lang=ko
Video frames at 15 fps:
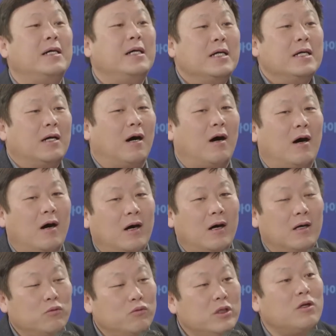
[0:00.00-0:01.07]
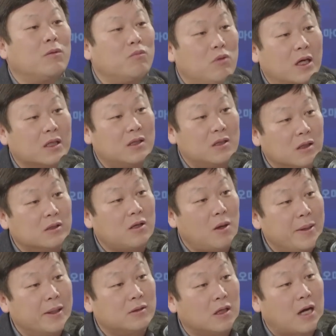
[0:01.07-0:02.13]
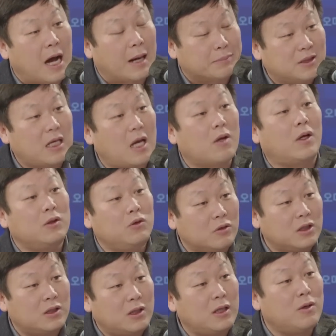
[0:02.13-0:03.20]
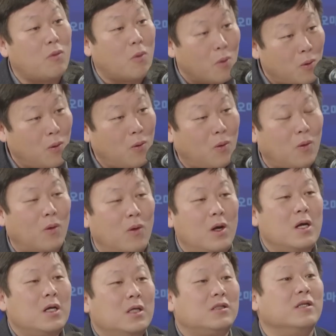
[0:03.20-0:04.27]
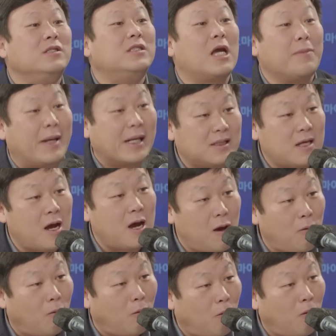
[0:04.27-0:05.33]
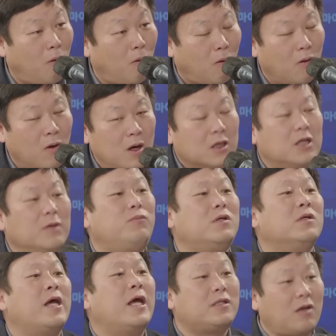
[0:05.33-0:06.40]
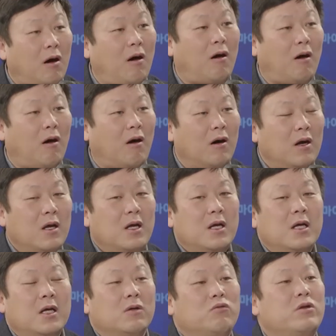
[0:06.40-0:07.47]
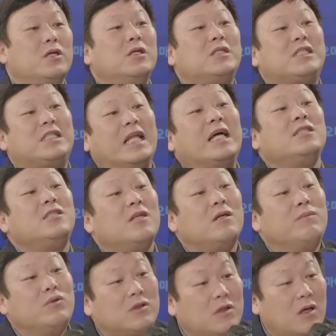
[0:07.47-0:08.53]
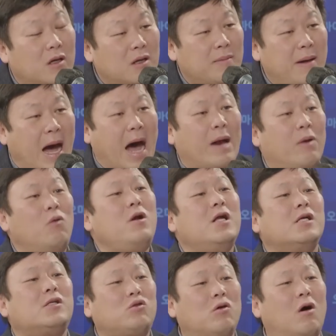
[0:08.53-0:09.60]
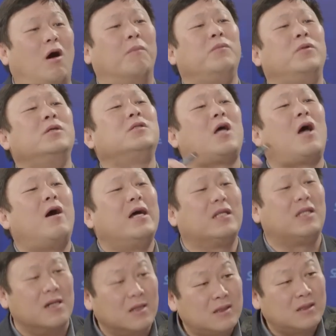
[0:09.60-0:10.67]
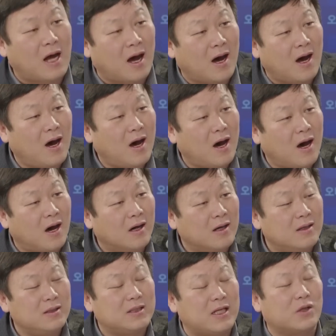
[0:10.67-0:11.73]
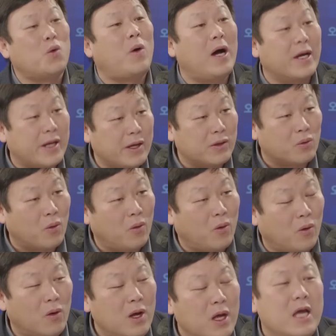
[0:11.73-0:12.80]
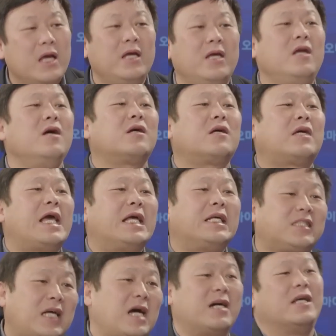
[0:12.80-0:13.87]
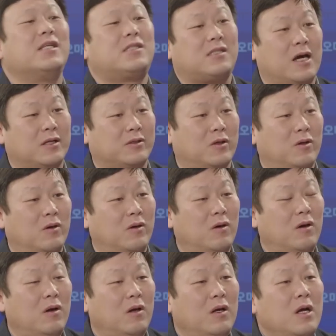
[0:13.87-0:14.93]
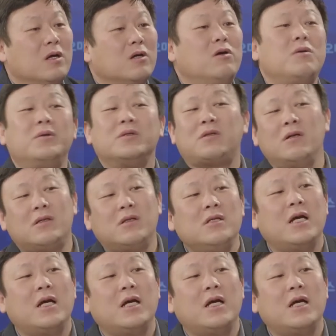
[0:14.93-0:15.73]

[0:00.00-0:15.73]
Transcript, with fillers: 어, 우리 정부가 들어서면서 갑자기 환율이 뛰고 전쟁이 발생하고 음. 급등해서 우리는 지난 정부처럼 안 올릴 수가 없는 상황이 되었다. 음. 죄송하게도 이렇게 시작을 했어야죠. 아. 그러면 설득력